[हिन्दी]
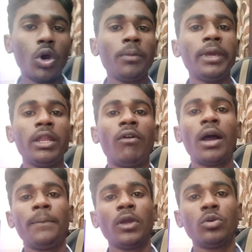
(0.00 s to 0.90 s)
और मैंने
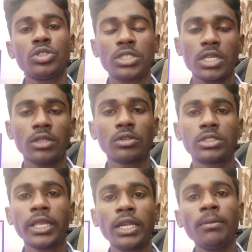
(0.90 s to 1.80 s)
वहाँ पे उस
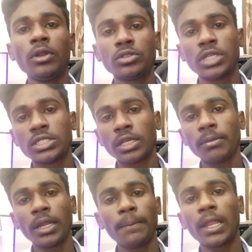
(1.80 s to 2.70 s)
सेकंड ब्लॉग जैसे
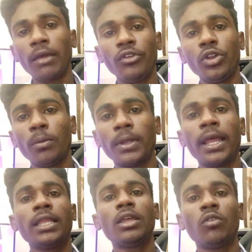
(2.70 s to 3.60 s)
कि मैंने पहला वीडियो
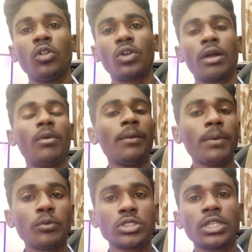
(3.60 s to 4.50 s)
बनाया था व्लॉग का वहाँ
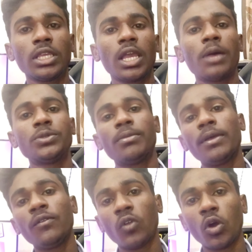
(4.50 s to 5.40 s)
पे पूछा था कि आपसे
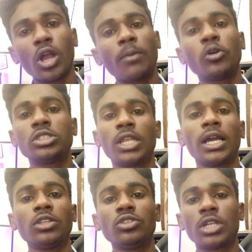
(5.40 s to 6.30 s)
भाई व्लॉग आपको अच्छा
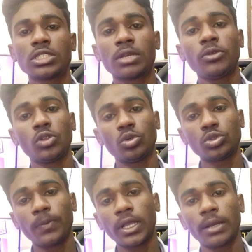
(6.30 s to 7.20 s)
लगा था जरा सा भी तो
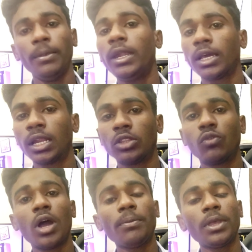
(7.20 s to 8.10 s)
उस पर कमेंट करना
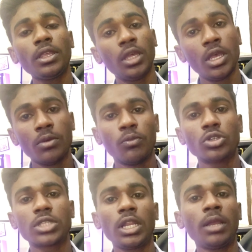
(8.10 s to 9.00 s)
तो वहाँ पे
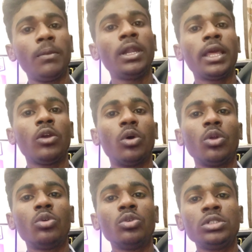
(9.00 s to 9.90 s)
बहुत सारी कमेंट आई
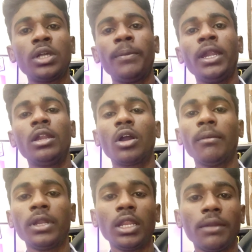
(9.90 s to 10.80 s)
और उन कमेंटों का
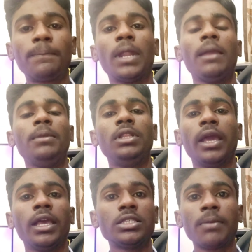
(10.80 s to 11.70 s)
मैंने रिप्लाई भी
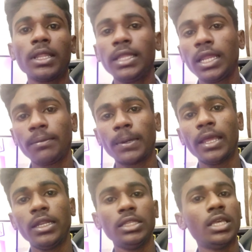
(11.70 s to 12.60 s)
दिया है ऐसी बात नहीं
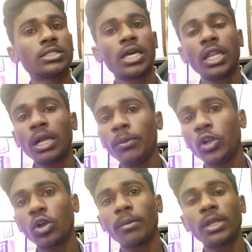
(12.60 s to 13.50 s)
रिप्लाई नहीं दिया सारे
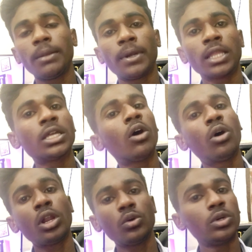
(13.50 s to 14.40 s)
कमेंटों का मैंने पढ़ा था
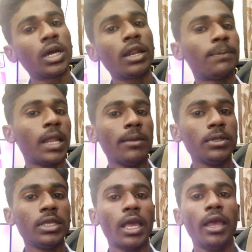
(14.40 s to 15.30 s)
और उनका रिप्लाई
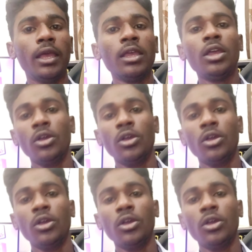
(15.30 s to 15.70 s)
भी दिया है